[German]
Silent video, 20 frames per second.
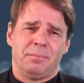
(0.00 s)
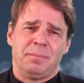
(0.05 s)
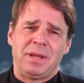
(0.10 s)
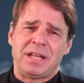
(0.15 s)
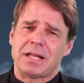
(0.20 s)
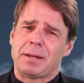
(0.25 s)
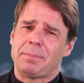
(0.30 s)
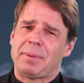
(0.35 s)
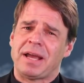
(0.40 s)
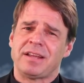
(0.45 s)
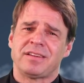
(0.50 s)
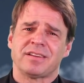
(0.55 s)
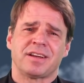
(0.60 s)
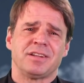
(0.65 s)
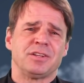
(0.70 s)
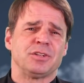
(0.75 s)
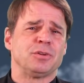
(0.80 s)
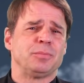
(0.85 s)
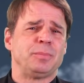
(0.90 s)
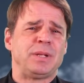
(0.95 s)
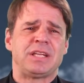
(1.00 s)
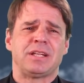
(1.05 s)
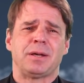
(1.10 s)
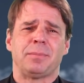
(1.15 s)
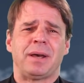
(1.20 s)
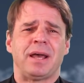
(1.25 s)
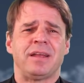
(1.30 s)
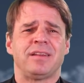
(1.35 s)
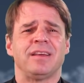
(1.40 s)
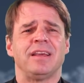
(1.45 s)
Mitarbeiterinnen und
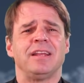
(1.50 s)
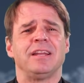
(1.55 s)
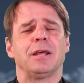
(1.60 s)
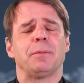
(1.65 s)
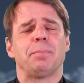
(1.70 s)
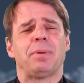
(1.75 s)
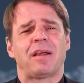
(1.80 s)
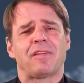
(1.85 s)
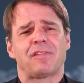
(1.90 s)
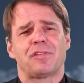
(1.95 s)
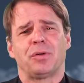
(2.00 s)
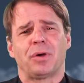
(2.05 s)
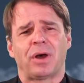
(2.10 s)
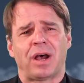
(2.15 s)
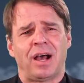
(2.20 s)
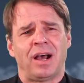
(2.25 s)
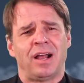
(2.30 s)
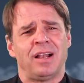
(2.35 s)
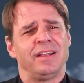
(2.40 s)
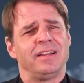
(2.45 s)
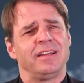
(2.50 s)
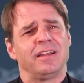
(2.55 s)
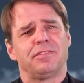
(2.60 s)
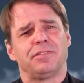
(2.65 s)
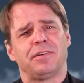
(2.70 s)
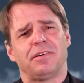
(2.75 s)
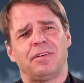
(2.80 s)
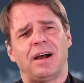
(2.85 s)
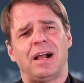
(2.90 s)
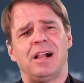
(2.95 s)
Mitarbeiter in der Pastoral, in der
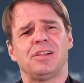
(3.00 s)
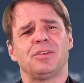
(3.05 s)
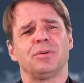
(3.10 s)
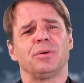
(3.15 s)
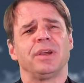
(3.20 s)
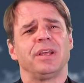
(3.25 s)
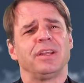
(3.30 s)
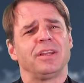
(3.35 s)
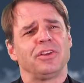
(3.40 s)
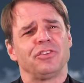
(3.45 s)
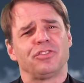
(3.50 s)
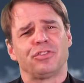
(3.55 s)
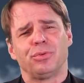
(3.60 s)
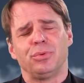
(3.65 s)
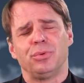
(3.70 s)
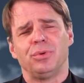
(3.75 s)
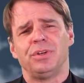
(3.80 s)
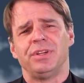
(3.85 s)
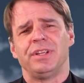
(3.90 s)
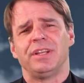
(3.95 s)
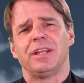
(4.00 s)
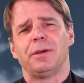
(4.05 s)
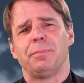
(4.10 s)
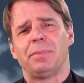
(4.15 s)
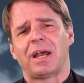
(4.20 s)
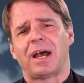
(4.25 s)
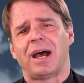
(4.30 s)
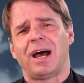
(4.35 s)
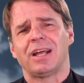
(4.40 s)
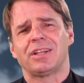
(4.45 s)
Verwaltung, in den Schulen, in der
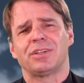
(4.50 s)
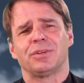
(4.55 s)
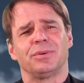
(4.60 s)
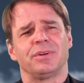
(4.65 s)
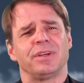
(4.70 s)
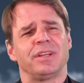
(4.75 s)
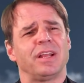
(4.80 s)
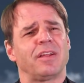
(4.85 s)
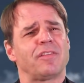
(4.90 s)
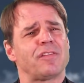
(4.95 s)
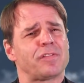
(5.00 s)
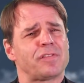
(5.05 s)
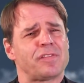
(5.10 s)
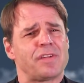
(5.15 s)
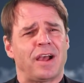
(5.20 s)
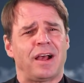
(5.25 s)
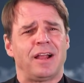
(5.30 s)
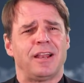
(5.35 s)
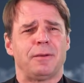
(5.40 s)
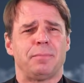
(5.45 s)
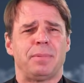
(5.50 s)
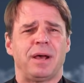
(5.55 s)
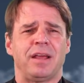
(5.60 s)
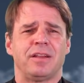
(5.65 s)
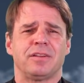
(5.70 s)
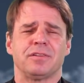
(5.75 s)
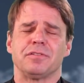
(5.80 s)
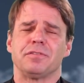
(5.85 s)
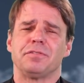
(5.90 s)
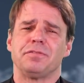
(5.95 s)
Beratung, in der
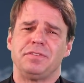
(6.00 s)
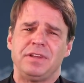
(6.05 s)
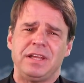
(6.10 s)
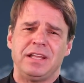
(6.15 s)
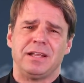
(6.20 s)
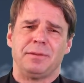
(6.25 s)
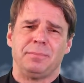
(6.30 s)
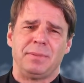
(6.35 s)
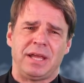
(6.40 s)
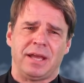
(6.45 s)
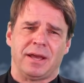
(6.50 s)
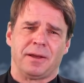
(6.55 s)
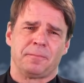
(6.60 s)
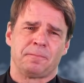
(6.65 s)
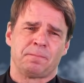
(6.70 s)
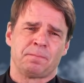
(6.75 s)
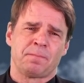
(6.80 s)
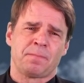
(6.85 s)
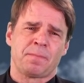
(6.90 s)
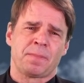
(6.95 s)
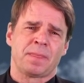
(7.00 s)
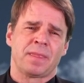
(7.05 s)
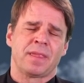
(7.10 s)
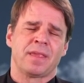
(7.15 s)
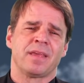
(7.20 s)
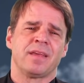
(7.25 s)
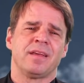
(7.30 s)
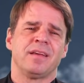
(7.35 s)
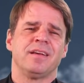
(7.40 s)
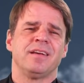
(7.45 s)
Sozialarbeit und viele mehr.
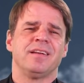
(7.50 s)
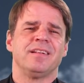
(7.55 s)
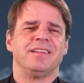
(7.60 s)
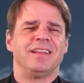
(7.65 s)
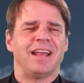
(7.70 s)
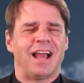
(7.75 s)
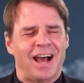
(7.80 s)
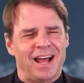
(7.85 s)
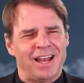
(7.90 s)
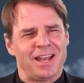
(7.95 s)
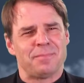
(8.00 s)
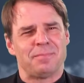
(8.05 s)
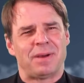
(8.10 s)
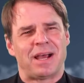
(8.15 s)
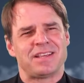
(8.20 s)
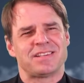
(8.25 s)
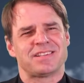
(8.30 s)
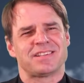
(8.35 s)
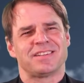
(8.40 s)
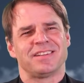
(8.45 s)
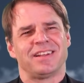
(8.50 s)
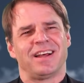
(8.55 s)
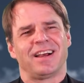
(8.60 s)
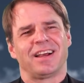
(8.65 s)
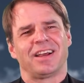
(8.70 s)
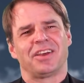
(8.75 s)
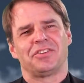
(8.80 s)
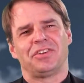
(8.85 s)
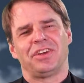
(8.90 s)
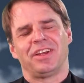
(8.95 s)
Die allermeisten
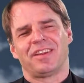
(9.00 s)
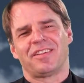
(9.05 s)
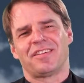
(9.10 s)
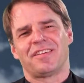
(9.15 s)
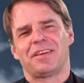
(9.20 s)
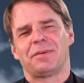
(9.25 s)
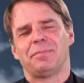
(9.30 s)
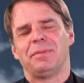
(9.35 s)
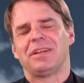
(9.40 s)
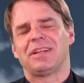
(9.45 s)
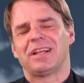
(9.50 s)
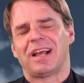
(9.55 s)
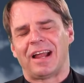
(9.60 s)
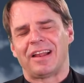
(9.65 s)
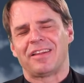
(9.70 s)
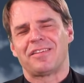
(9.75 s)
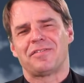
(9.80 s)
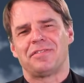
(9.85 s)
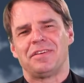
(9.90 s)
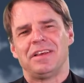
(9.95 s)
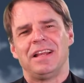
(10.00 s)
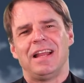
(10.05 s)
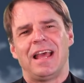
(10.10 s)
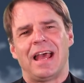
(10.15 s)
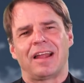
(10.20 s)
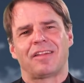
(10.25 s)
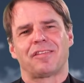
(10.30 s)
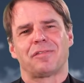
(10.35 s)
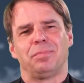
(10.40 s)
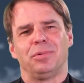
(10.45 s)
engagieren sich mit ganz viel
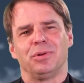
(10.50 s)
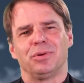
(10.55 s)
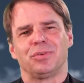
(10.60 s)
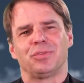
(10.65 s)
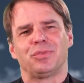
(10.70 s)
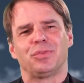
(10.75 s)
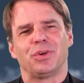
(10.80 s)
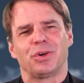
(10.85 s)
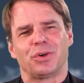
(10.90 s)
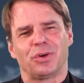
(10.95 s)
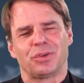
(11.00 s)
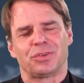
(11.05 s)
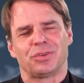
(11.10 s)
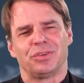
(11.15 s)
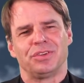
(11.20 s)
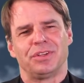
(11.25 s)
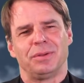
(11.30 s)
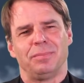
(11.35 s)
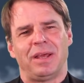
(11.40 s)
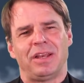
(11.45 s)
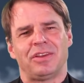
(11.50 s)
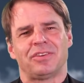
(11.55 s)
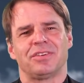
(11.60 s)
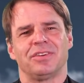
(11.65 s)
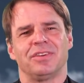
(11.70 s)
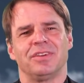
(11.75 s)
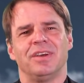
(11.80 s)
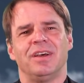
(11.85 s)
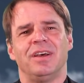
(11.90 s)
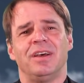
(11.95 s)
Herzblut für Gott und die
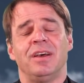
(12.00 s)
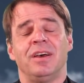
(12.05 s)
Menschen.